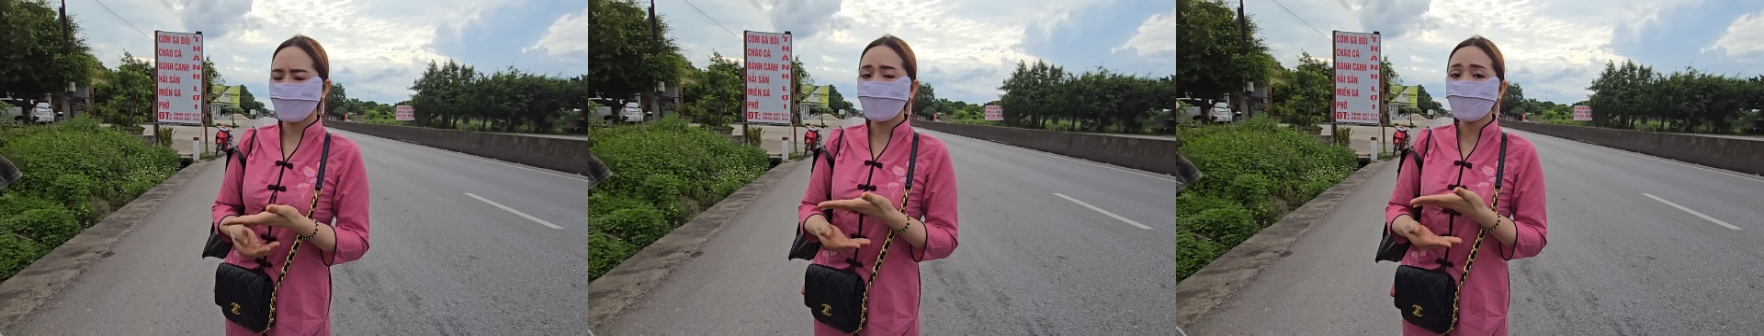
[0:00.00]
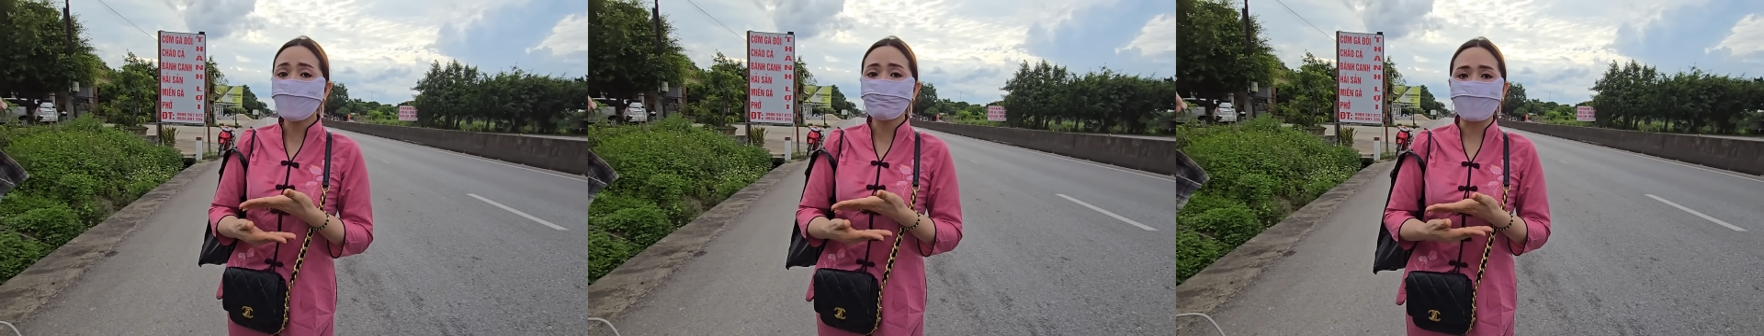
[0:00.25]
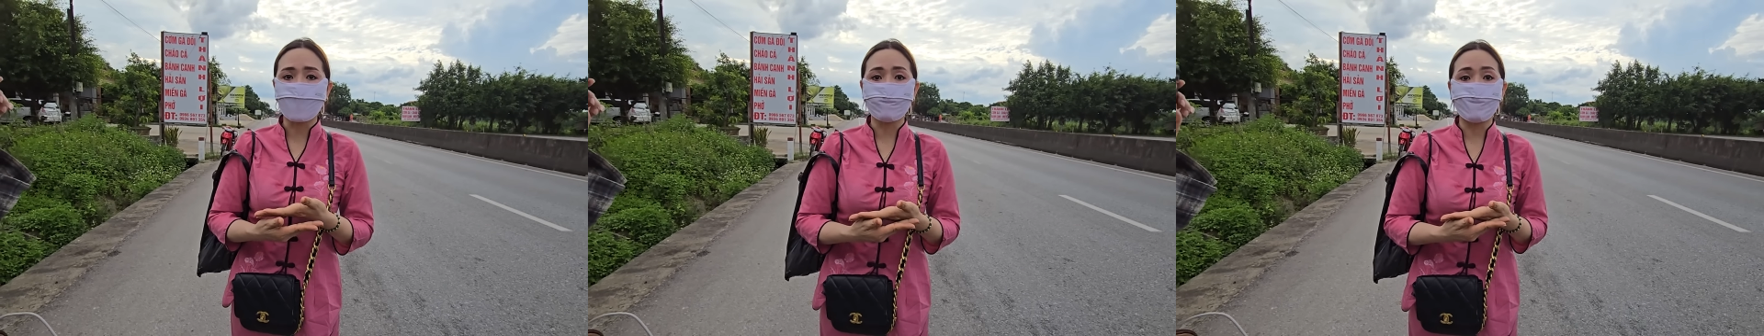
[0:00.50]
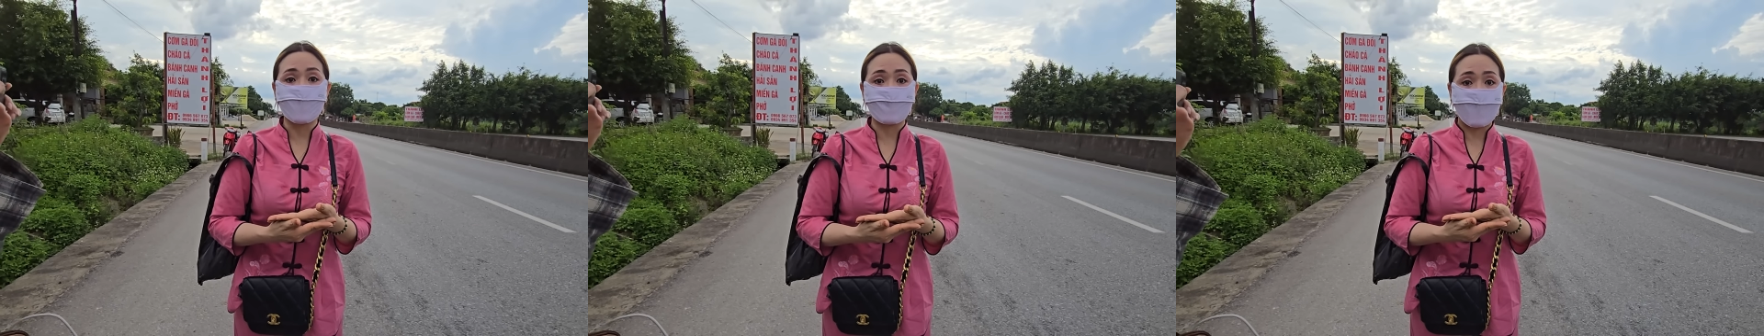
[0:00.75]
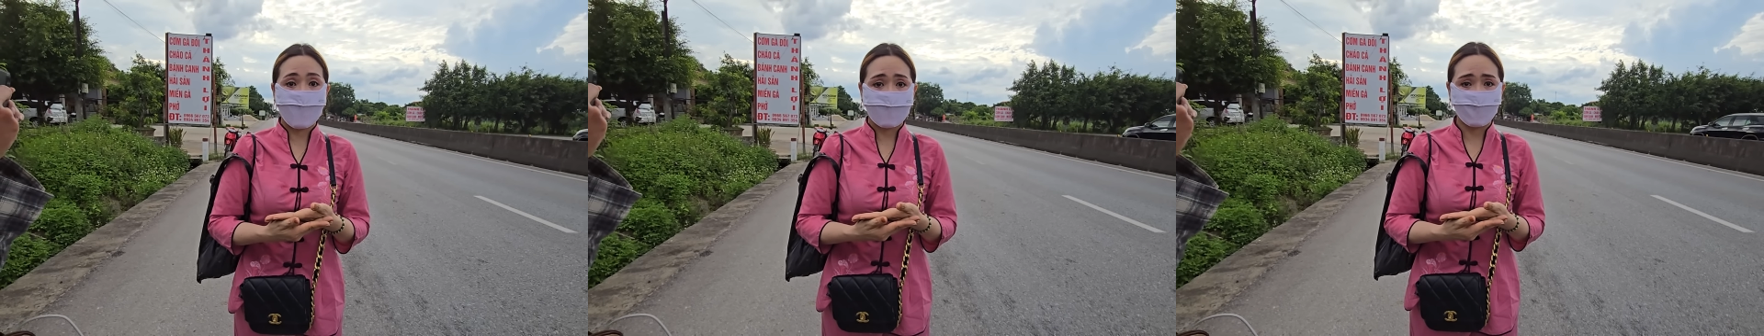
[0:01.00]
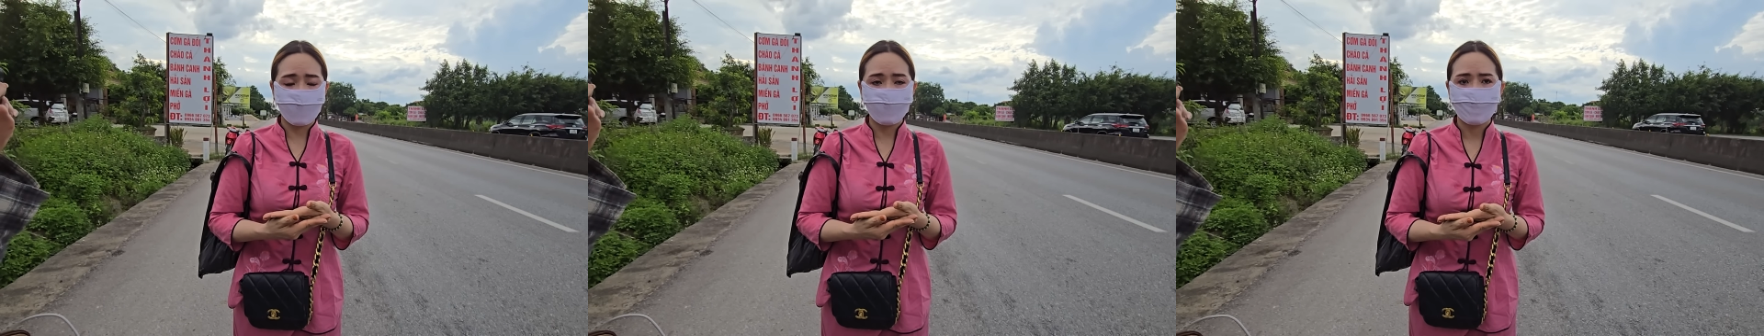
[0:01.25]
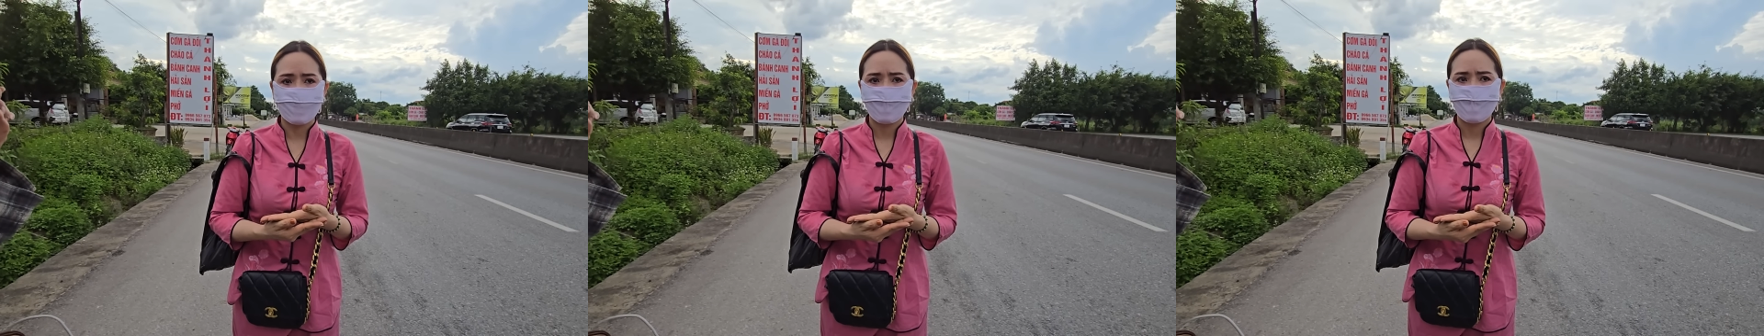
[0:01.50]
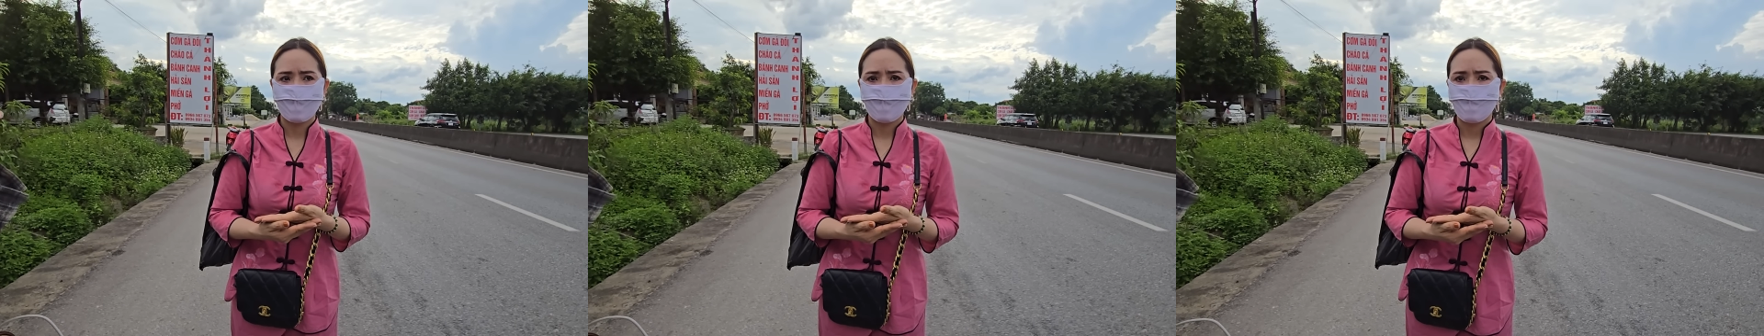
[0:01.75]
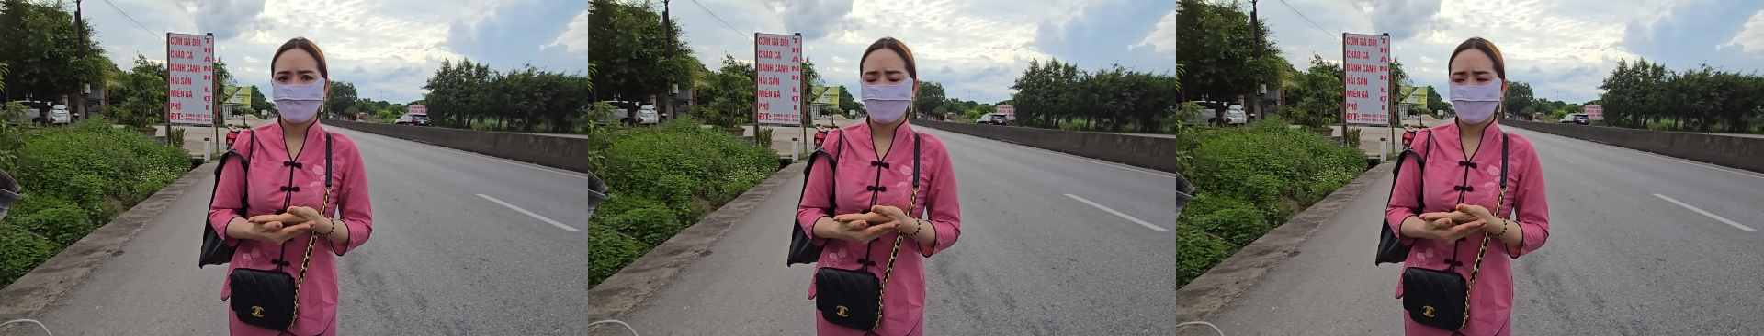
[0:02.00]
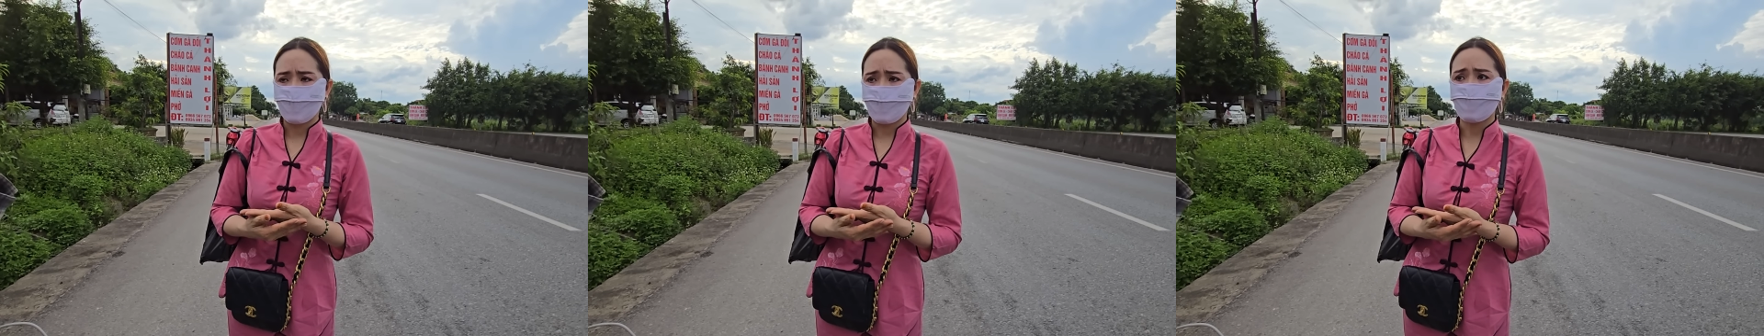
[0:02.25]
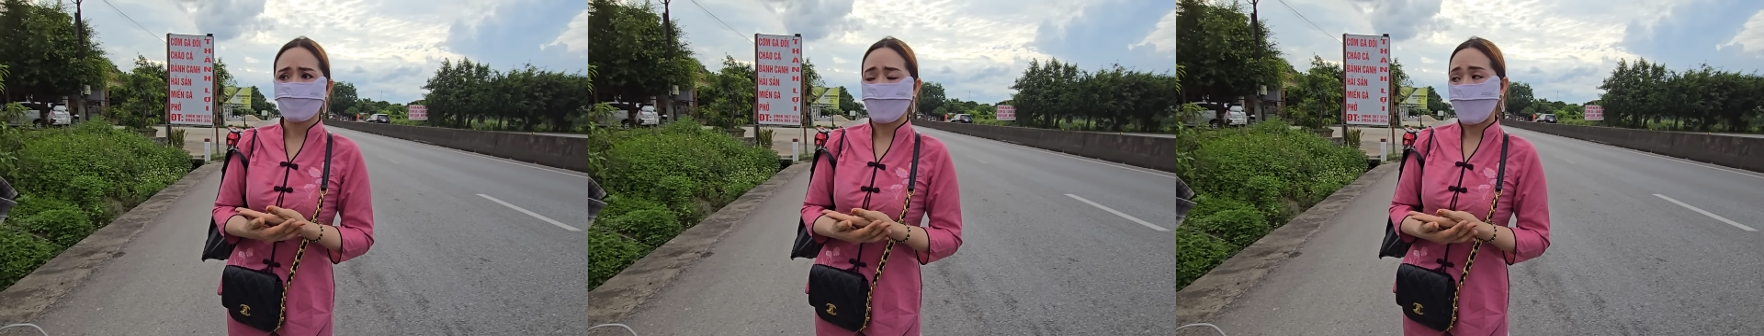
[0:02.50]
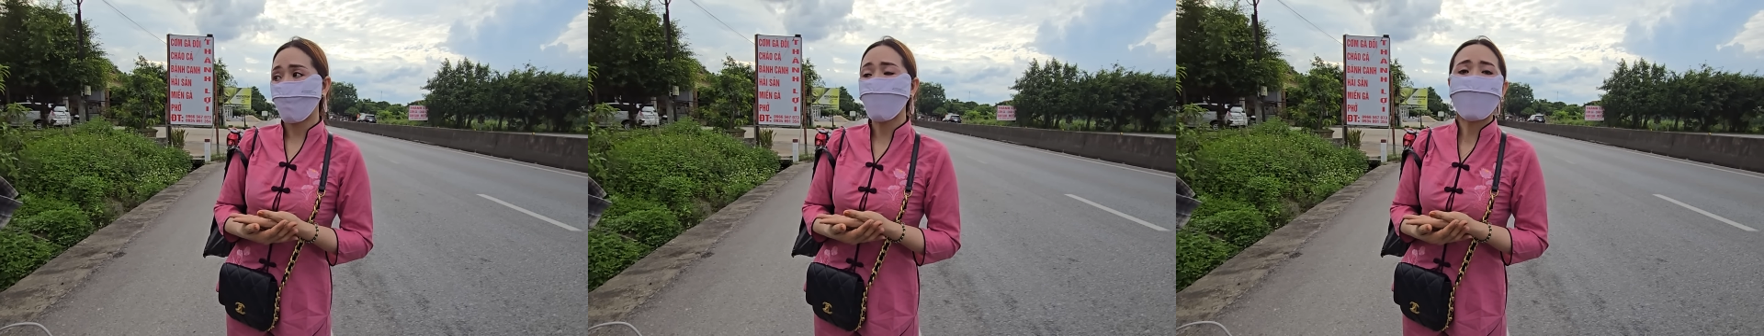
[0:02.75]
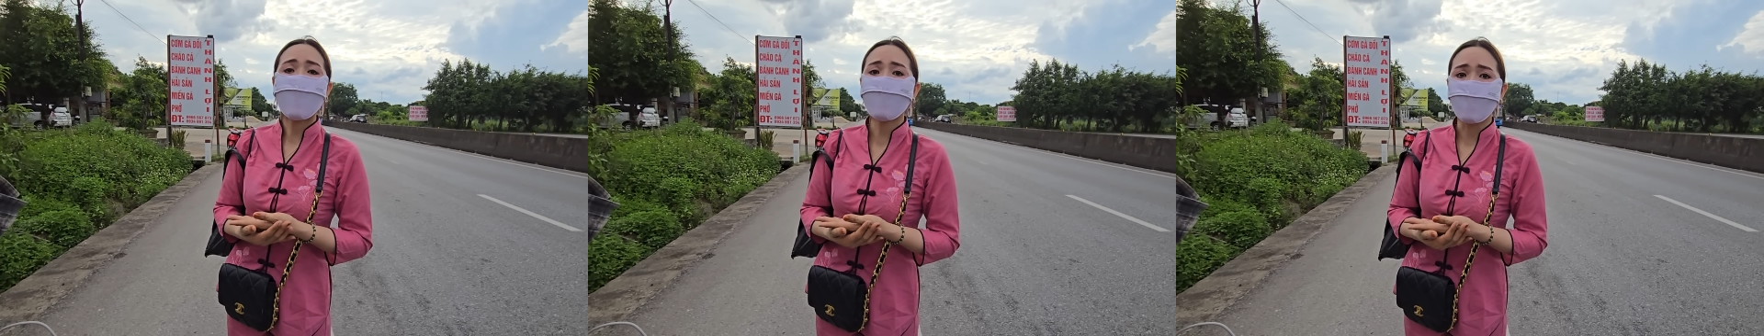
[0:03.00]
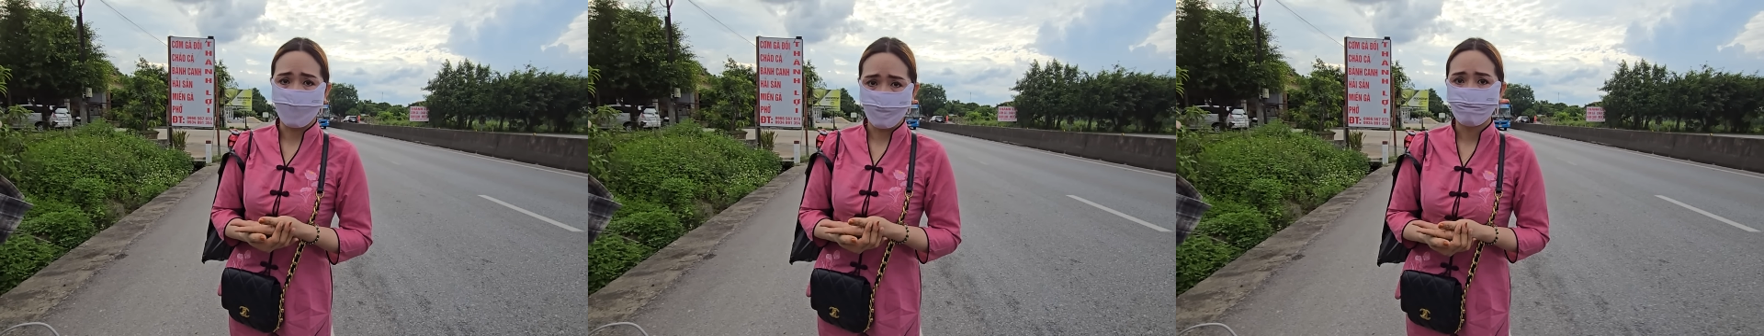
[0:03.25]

cái chân mình nó bị chai đó là nó đã quá rồi.